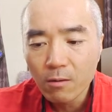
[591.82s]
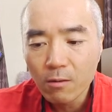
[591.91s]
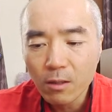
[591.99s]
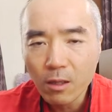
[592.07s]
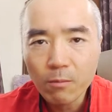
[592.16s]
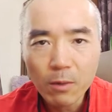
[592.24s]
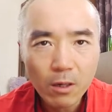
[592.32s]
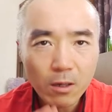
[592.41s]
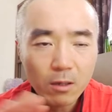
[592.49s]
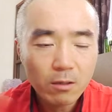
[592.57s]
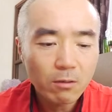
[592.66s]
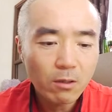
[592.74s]
それで、まあ、
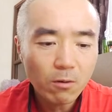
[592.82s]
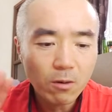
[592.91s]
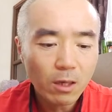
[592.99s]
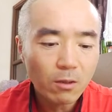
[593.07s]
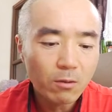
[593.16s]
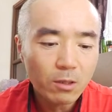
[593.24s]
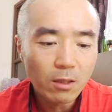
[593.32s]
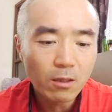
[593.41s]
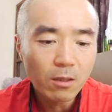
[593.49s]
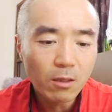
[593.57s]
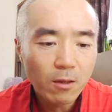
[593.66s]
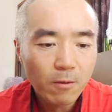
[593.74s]
上の方カットしたん
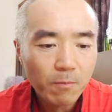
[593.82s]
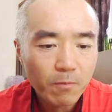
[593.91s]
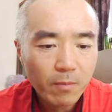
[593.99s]
でね。